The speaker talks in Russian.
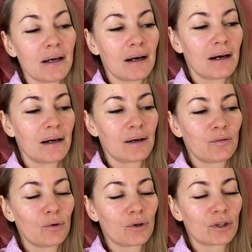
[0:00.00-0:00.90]
а,
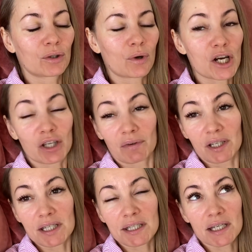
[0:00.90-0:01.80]
вот, у каждого,
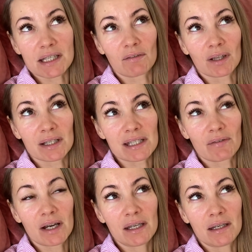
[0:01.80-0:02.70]
естественно,
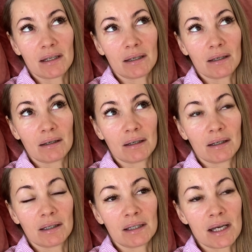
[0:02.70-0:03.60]

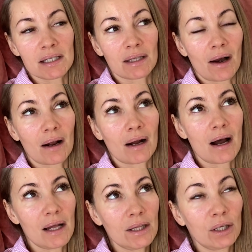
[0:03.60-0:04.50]
свои есть
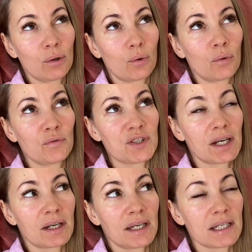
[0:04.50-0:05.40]
тараканы, у
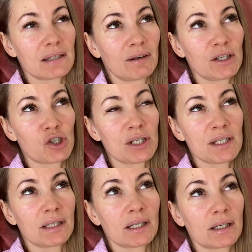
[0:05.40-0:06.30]
всех есть свои
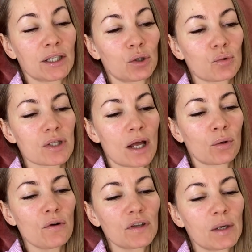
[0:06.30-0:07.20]
жизненные какие-то
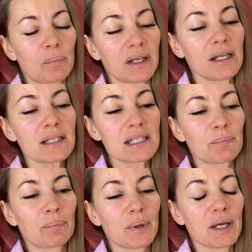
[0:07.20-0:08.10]
установки,
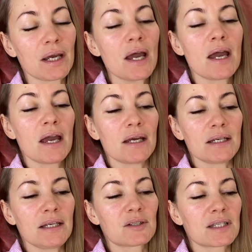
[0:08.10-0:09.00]
принципы,
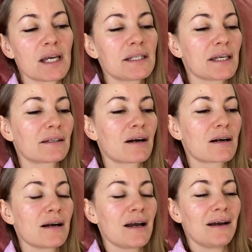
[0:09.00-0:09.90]
и, знаете, это
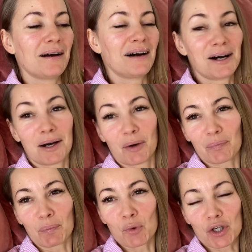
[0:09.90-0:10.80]
как а,
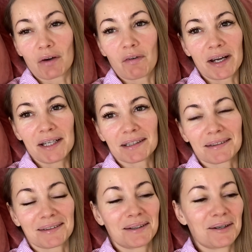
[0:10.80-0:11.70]
муж говорит,
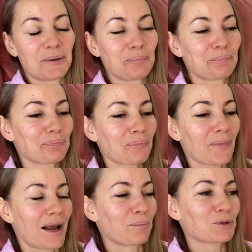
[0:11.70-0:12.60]
эм,
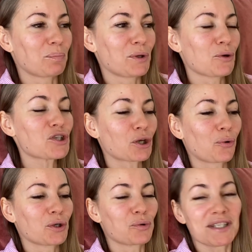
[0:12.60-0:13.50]
как будто берешь
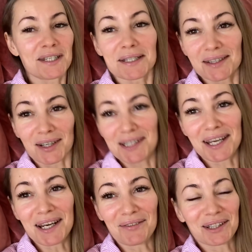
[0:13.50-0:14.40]
такое кустистое
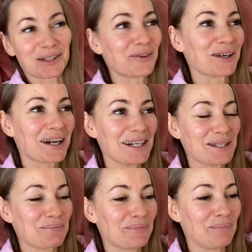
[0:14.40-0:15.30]
дерево и такое, как
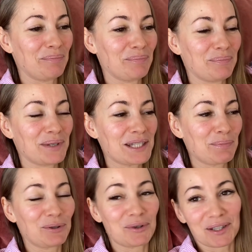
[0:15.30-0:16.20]
этим
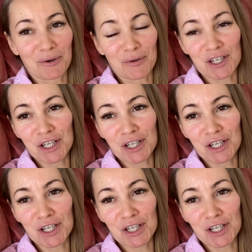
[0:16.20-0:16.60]
бензопилой, такой